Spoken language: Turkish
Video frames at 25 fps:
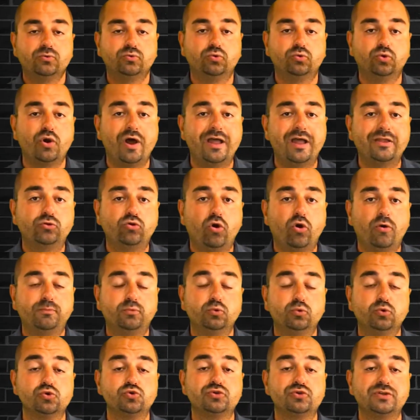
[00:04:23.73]
duran top
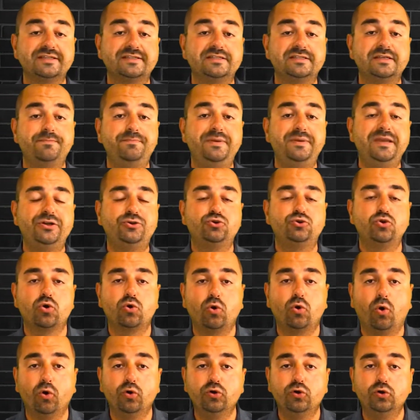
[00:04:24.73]
ustası birçok
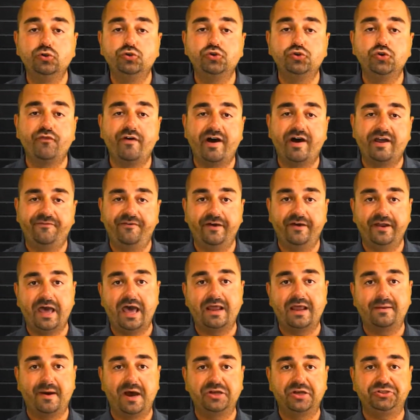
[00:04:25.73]
oyuncu var
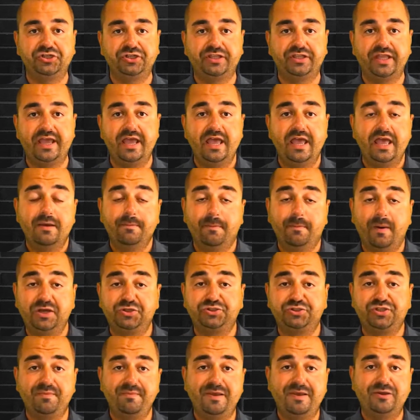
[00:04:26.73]
Fenerbahçe'de.
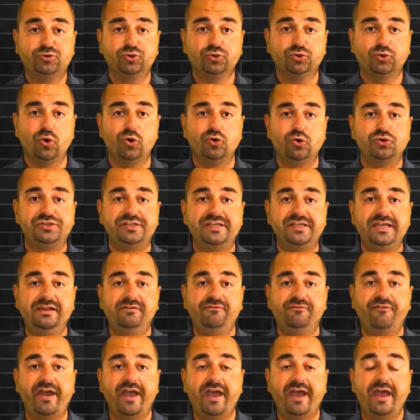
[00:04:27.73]
Başta Mesut
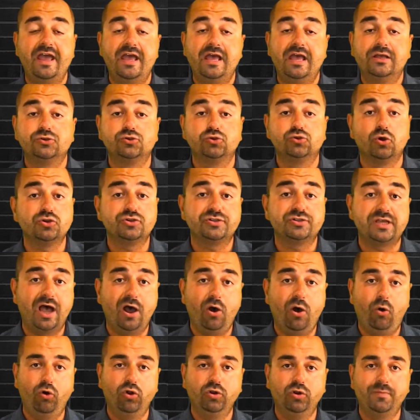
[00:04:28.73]
Özil ve Sosa
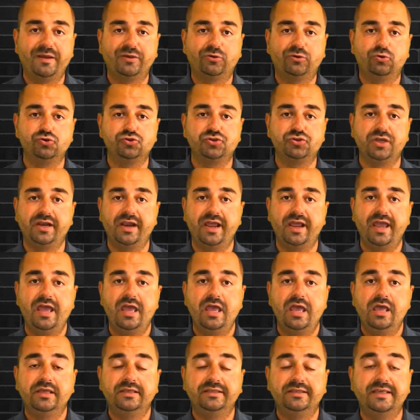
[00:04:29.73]
olmak üzere
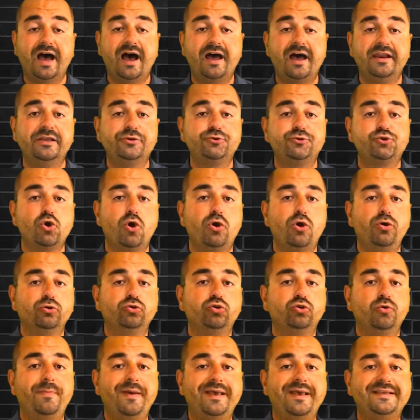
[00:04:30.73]
yani
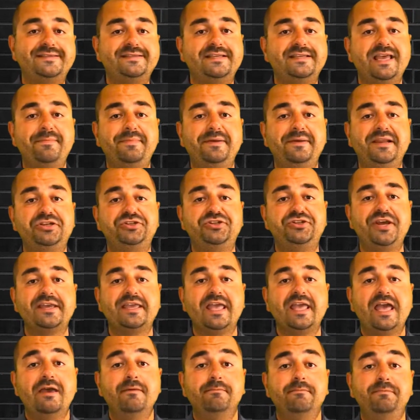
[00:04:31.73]
Sörlot'u besleyebilecek
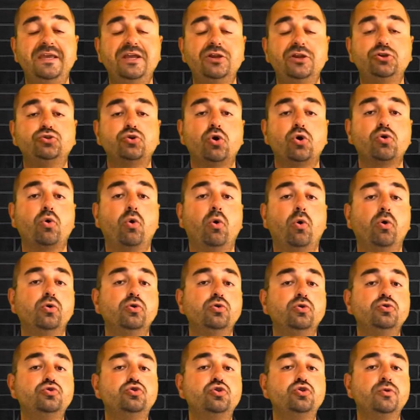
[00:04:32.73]
birçok
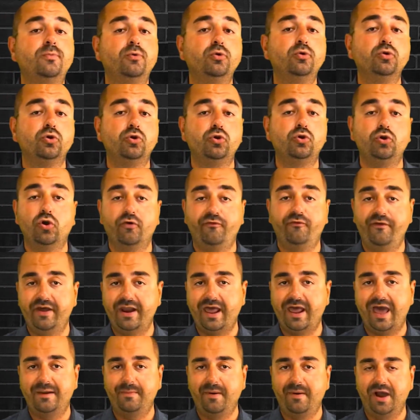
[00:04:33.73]
oyuncu bulunuyor
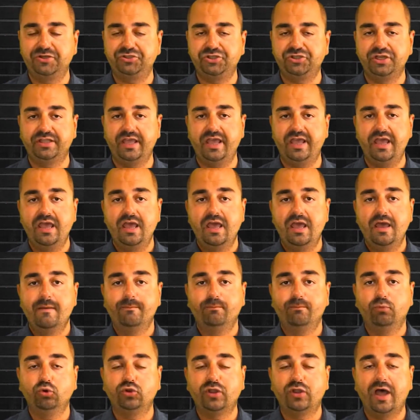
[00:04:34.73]
Fenerbahçe'de.
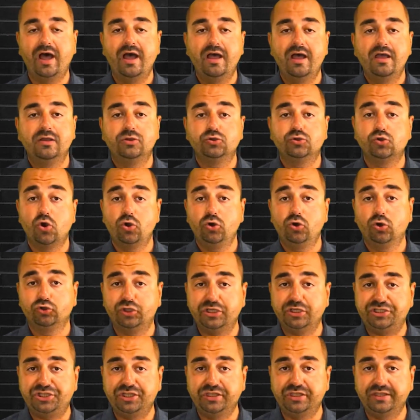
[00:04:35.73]
Bu da Sörlot
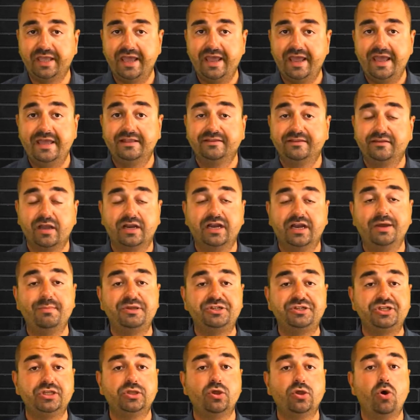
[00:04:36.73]
için de takım
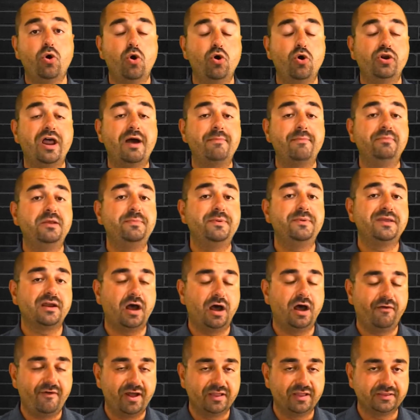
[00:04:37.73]
için de önemli
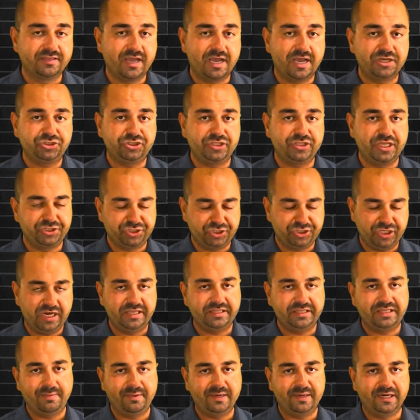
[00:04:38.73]
bir avantaj teşkil
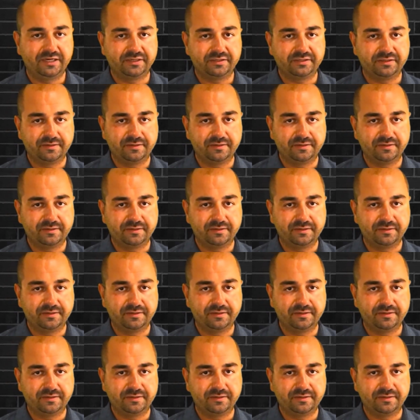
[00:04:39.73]
edebilir.